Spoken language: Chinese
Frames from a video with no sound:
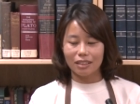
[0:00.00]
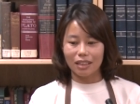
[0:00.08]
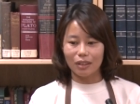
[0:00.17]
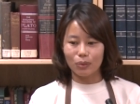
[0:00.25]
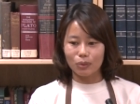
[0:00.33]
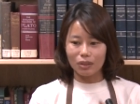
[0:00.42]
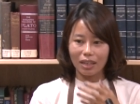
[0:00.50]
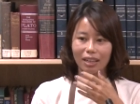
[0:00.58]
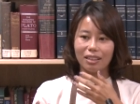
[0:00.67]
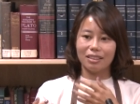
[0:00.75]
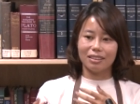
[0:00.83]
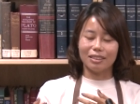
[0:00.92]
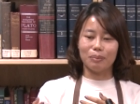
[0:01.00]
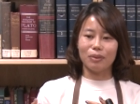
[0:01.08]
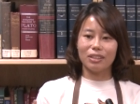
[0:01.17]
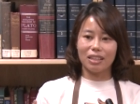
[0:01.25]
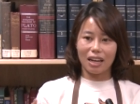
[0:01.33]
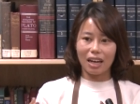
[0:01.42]
哎，我就哎，怎么
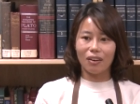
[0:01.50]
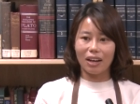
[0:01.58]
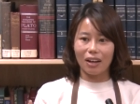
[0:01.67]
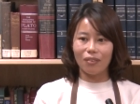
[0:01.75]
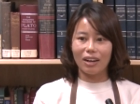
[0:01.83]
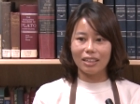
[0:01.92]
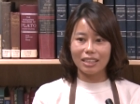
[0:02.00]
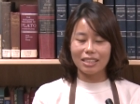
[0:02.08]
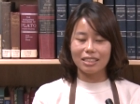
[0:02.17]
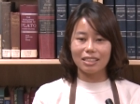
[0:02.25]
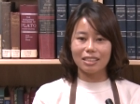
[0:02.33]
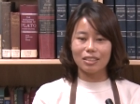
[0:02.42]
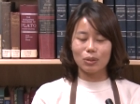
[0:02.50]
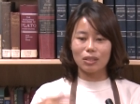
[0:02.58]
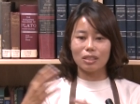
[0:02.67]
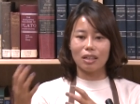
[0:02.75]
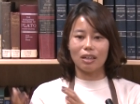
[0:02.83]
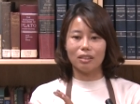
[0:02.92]
会的？好好啊，但是就
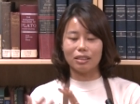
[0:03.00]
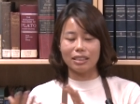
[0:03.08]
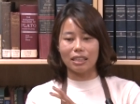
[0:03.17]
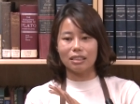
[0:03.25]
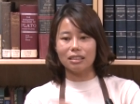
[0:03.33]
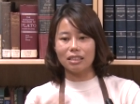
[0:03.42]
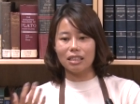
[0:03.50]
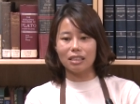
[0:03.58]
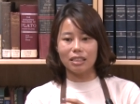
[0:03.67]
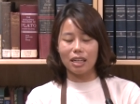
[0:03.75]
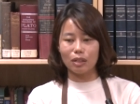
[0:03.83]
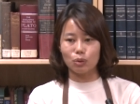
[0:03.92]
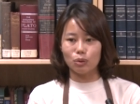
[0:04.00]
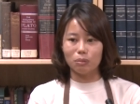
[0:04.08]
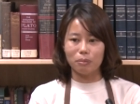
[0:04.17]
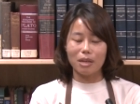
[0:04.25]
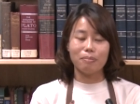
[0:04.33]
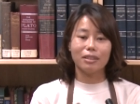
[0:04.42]
是呃，讲了这个要取
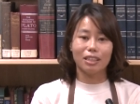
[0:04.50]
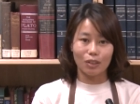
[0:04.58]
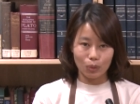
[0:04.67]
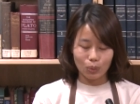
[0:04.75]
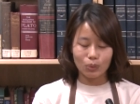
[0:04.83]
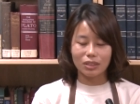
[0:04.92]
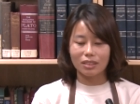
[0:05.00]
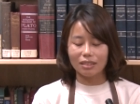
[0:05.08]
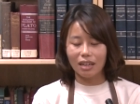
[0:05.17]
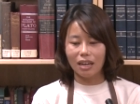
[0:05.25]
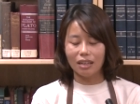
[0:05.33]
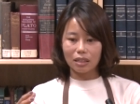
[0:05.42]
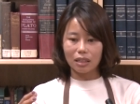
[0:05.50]
别名的故事啦。哈。